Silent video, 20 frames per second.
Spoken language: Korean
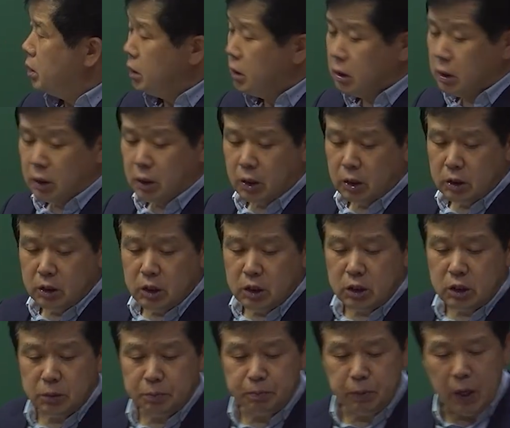
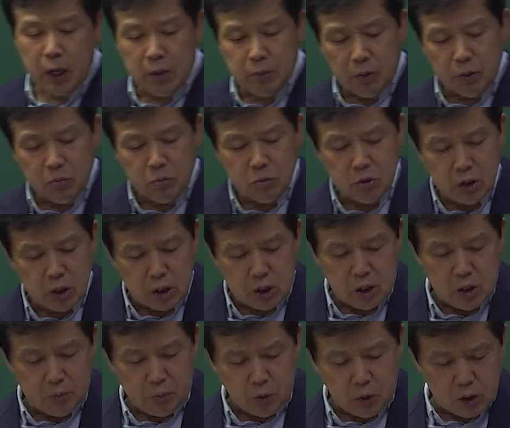28번 어,
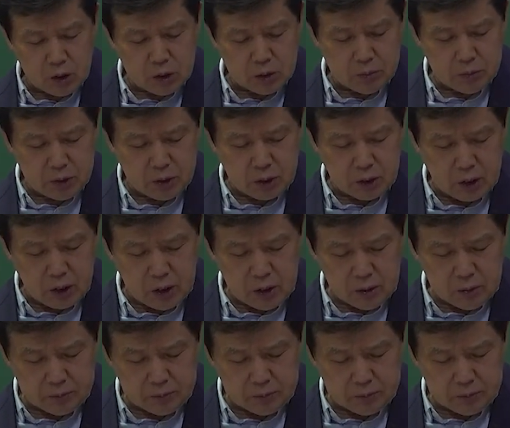문제를 보겠습니다.